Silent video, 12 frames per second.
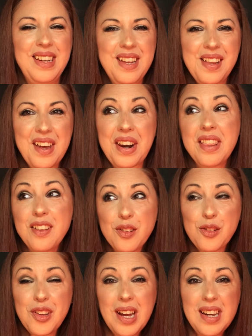en estas redes
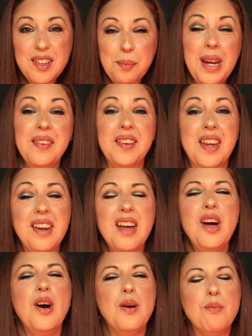sociales para tener
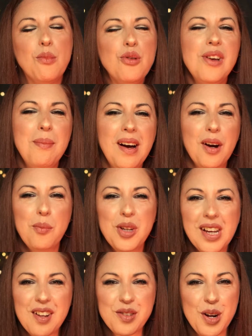mucha más
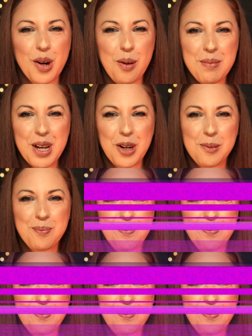comunicación conmigo.